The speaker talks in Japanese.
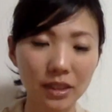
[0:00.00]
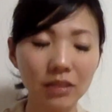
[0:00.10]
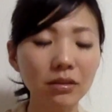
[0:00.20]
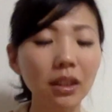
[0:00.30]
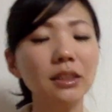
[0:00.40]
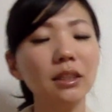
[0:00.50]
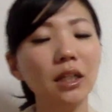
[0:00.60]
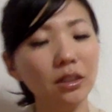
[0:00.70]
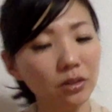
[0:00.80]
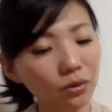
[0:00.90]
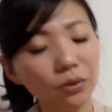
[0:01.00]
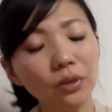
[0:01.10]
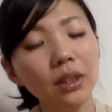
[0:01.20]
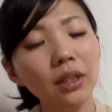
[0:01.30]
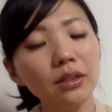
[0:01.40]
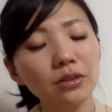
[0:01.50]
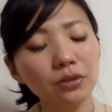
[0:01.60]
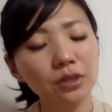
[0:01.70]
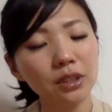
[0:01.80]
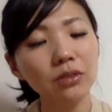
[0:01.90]
自由な時間とそ
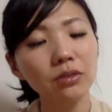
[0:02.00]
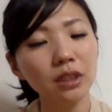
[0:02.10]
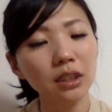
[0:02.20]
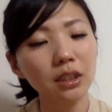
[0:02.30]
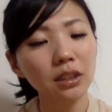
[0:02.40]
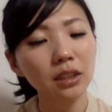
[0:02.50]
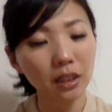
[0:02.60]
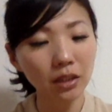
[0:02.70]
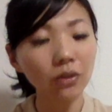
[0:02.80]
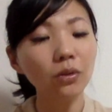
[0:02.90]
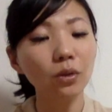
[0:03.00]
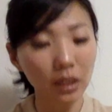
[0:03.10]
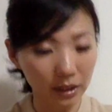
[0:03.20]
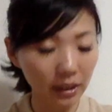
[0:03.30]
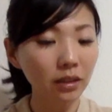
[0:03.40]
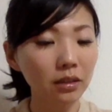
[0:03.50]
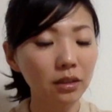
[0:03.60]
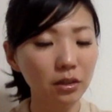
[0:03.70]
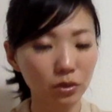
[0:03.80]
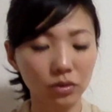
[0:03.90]
の自由にできるお金っ
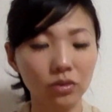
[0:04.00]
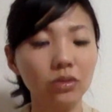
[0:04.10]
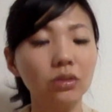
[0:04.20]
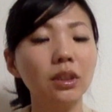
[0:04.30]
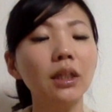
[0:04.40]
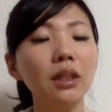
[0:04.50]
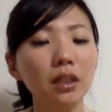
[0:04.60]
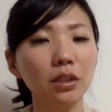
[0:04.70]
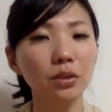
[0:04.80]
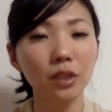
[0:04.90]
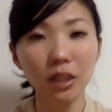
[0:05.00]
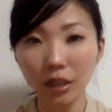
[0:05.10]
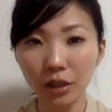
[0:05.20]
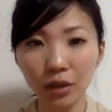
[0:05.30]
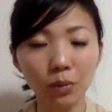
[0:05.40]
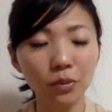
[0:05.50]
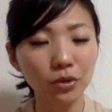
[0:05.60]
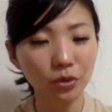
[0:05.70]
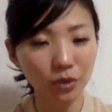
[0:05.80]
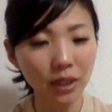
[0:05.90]
ていうのを作っていかないといけないと
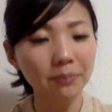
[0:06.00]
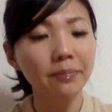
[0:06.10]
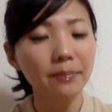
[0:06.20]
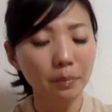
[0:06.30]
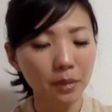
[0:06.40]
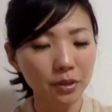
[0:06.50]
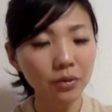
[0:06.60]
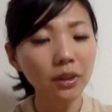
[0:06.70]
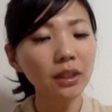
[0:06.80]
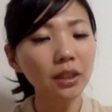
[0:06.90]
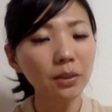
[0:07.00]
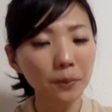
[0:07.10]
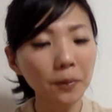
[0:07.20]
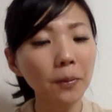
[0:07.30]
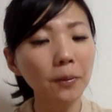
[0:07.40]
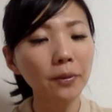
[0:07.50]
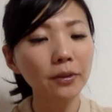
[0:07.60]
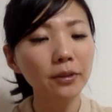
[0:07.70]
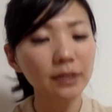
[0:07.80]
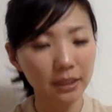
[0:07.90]
思うので、まあ、そういったのを
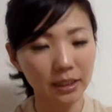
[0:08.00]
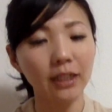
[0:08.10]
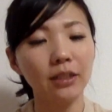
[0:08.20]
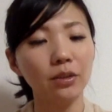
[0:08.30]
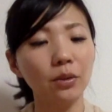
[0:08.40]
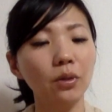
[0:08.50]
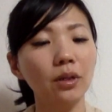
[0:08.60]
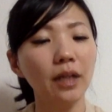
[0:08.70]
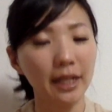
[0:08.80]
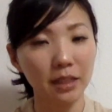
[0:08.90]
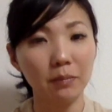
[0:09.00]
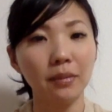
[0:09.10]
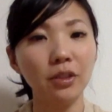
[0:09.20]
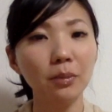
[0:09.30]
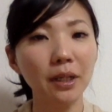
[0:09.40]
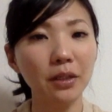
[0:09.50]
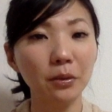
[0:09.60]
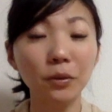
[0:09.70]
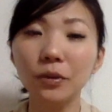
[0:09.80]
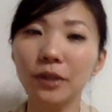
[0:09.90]
しっかりと、はい、目の前
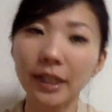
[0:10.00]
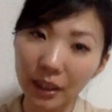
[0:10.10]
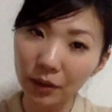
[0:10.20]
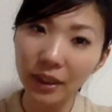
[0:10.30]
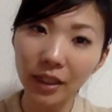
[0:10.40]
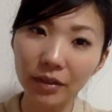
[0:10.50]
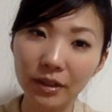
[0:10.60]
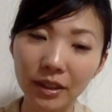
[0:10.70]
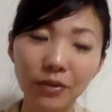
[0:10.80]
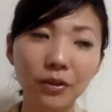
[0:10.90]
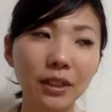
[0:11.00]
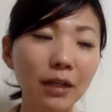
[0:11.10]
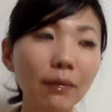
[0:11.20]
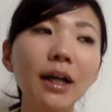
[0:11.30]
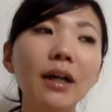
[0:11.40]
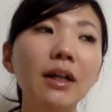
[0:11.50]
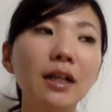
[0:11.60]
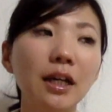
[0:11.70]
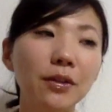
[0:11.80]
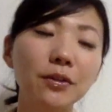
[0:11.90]
のことだけをやるっていうよりかは、
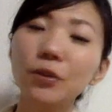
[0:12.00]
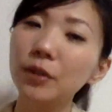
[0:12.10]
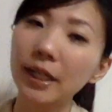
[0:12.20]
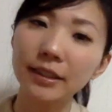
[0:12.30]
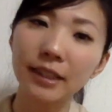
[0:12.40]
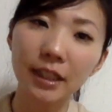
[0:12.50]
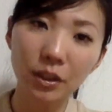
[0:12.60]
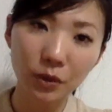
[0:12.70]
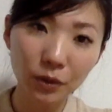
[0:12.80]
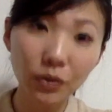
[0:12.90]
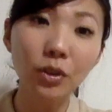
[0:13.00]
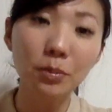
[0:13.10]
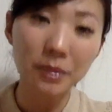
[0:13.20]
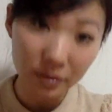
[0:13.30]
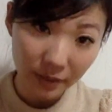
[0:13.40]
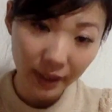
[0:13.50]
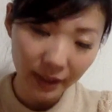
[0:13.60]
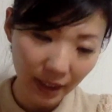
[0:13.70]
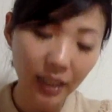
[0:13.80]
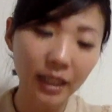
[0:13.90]
将来先のことを見据
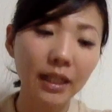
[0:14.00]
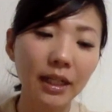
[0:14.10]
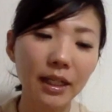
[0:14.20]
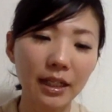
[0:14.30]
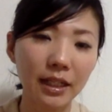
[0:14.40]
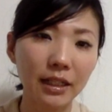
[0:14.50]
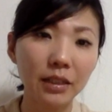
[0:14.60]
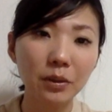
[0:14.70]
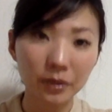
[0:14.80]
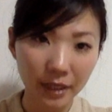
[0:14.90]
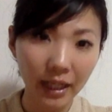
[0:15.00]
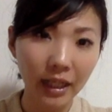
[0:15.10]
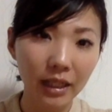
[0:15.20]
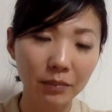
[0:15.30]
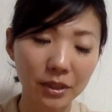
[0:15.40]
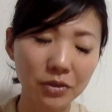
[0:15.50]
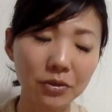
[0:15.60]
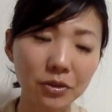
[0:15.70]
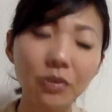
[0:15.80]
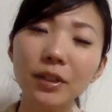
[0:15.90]
えて、いろんな、まあ、
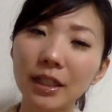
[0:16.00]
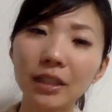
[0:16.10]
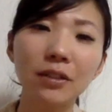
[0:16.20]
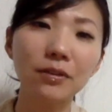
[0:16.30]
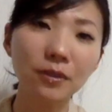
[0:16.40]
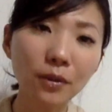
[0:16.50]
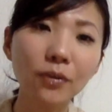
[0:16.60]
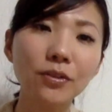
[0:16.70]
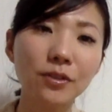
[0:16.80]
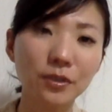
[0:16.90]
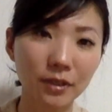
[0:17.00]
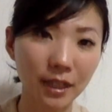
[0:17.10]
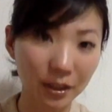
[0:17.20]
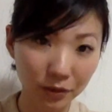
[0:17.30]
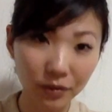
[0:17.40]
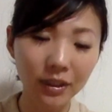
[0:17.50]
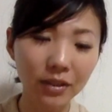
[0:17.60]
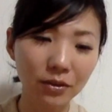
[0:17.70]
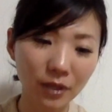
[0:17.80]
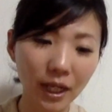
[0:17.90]
収入源っていうのを作っていくっ
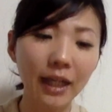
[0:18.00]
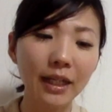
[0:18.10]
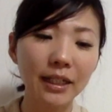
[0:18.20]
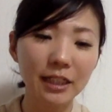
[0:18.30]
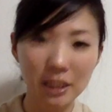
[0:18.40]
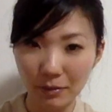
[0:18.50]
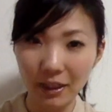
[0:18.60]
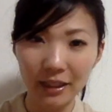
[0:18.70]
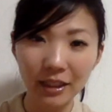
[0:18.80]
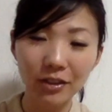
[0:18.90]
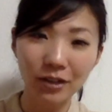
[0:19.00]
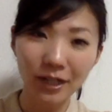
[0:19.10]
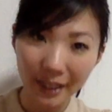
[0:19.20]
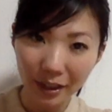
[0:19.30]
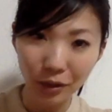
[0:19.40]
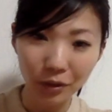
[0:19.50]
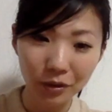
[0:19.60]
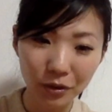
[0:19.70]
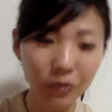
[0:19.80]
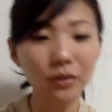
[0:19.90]
ていうのが一番いいのかなと
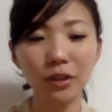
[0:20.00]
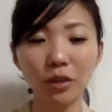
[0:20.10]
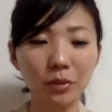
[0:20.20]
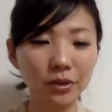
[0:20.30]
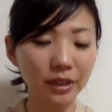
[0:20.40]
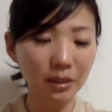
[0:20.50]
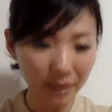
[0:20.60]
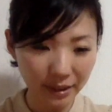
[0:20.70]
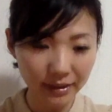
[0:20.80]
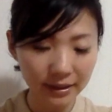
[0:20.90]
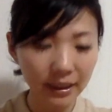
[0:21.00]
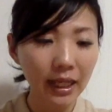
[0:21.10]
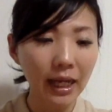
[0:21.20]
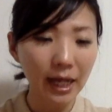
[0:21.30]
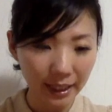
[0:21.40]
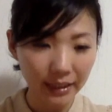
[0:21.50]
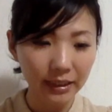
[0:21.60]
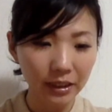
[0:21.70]
いうふうに思ってます。はい。